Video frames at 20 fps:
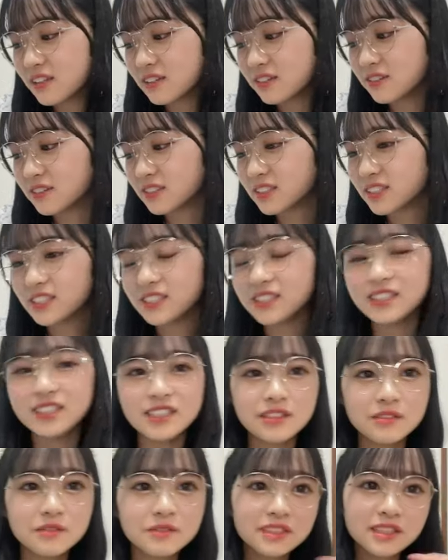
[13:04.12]
あの新
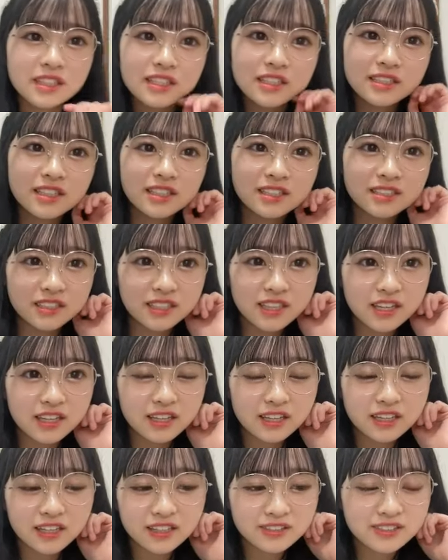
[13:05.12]
チームにです
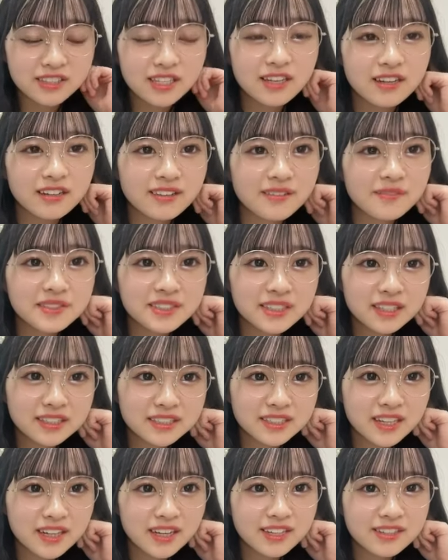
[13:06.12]
ねあの坂田美
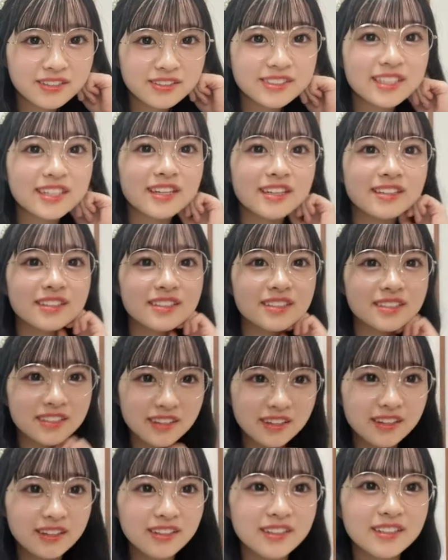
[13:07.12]
咲さんがいるじゃないです
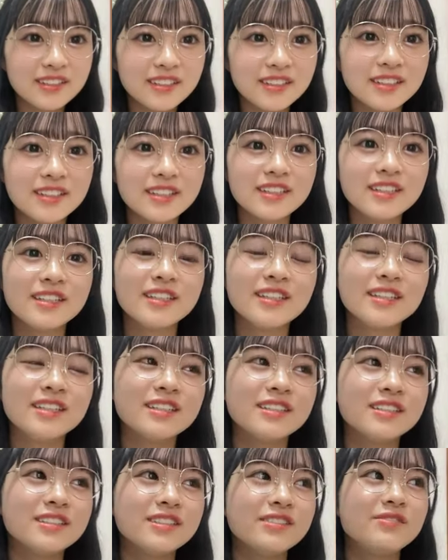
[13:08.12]
か
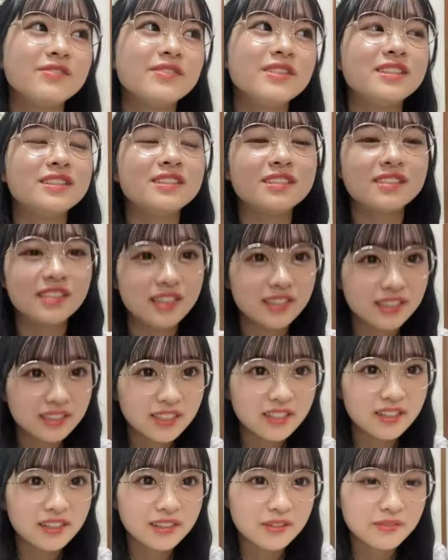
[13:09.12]
新 B2 さんに
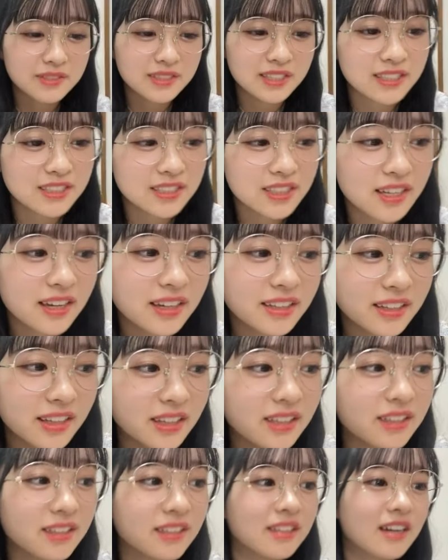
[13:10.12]
坂田美咲さんが
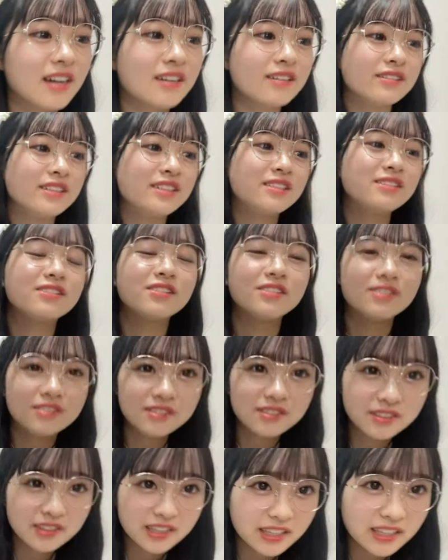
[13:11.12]
ねいるという
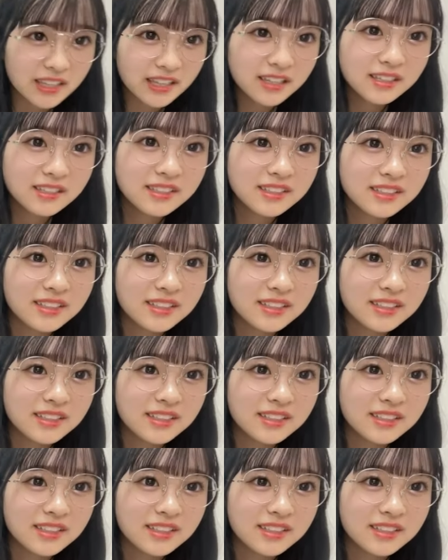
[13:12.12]
ことでね